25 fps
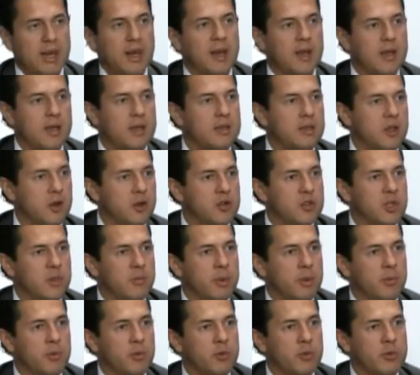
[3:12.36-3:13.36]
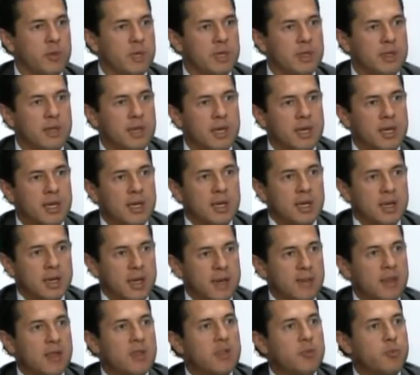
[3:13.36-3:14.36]
que la gente lo sepa muy bien,
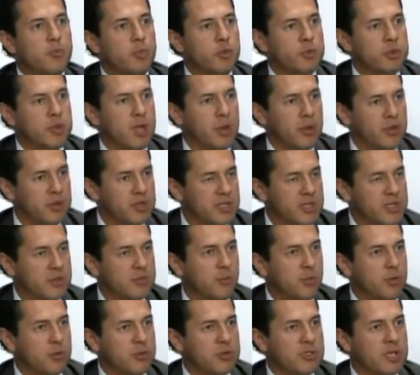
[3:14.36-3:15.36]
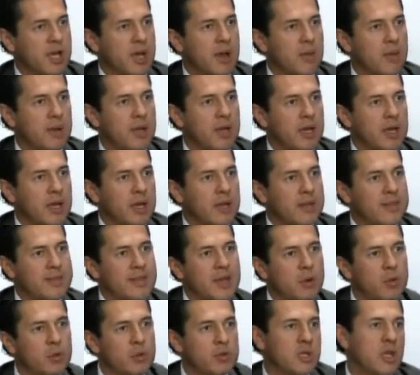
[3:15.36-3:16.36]
cada diputado es responsable
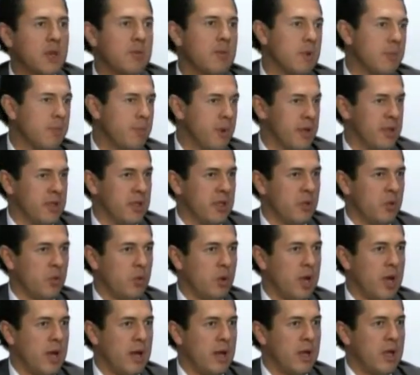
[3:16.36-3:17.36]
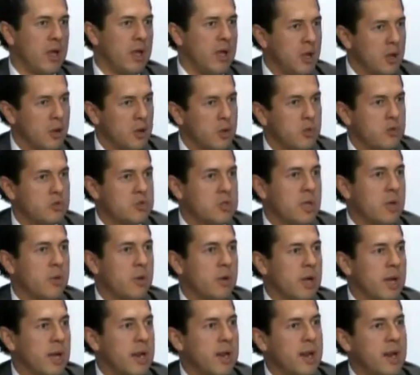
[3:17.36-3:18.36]
de un tema en particular.
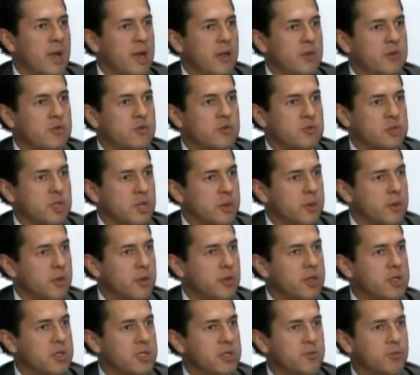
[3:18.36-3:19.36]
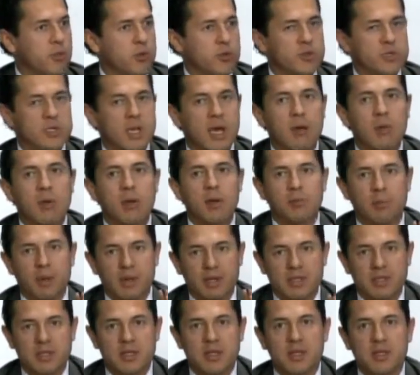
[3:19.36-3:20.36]
Gustavo Granado es un servidor responsable y
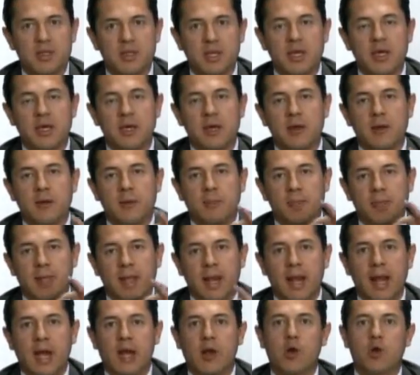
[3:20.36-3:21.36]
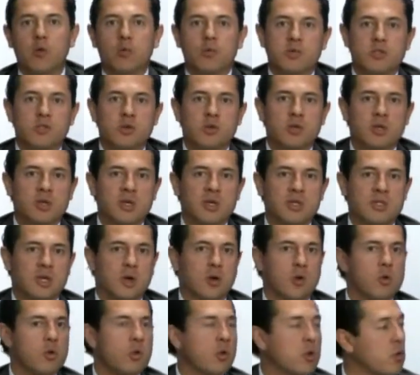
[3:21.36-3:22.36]
presidente de la Comisión de
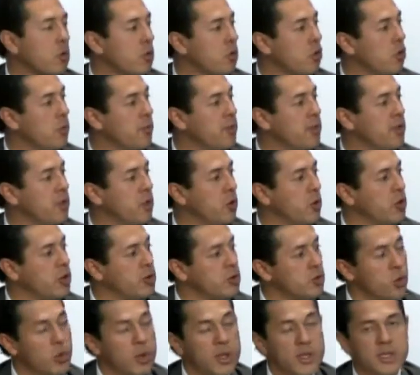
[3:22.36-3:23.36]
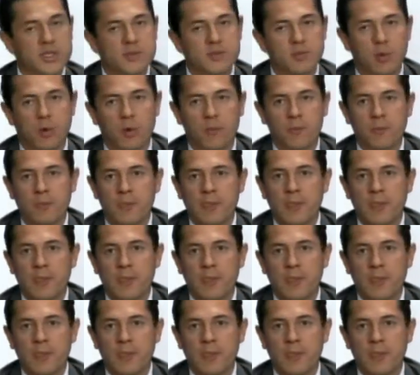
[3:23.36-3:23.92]
Desarrollo Económico y Turismo.